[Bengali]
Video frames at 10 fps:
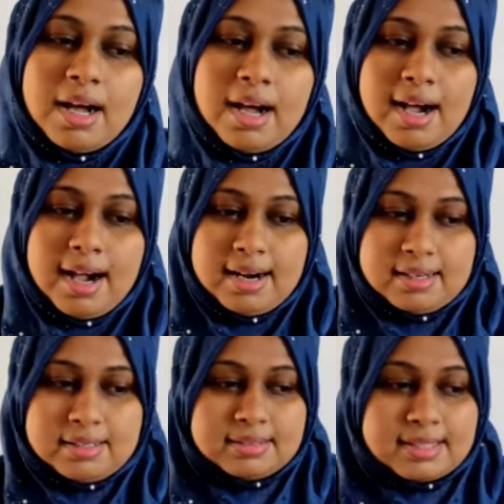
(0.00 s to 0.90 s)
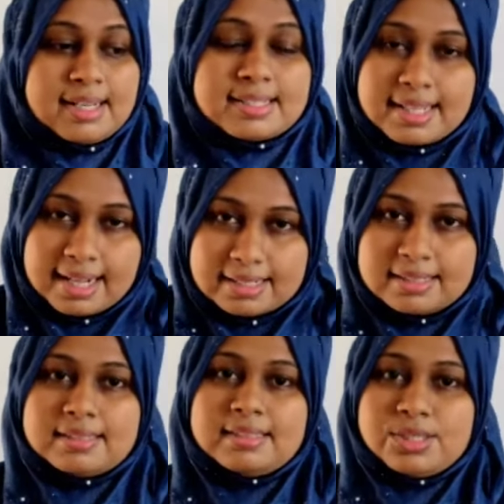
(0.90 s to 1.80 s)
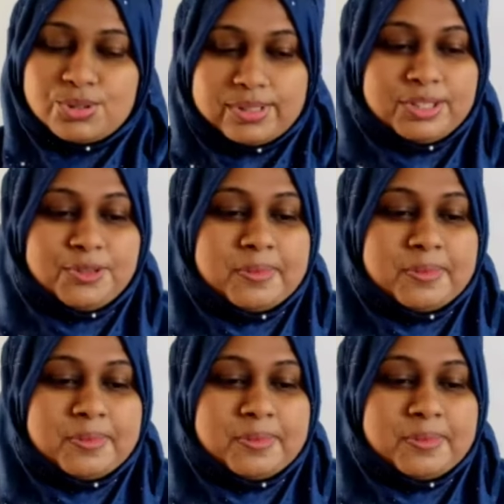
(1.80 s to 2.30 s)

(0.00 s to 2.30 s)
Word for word: আর ক্লাস নাইন স্টুডেন্ট তোমরা